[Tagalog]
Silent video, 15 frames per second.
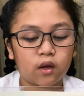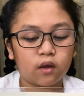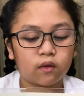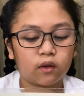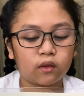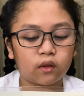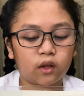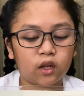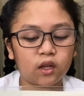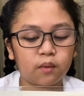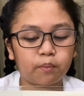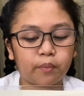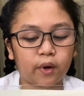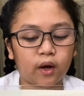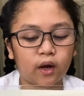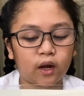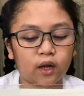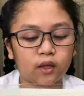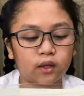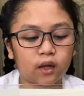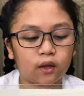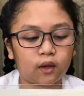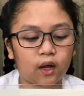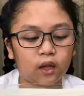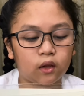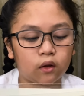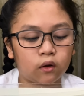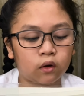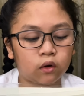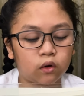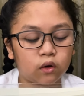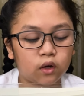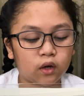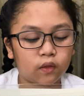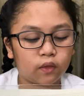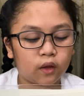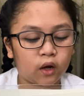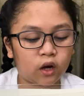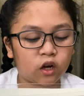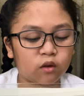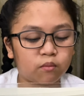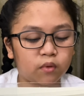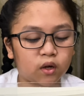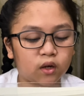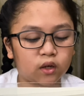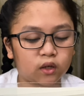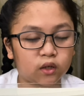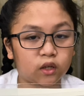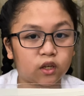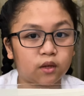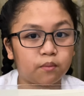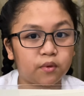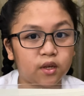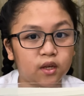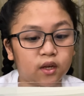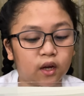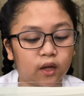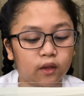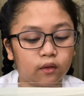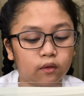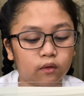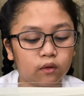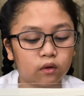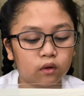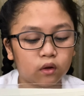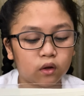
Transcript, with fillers: Sandali pa ay naglalaro na ang magkakaibigan.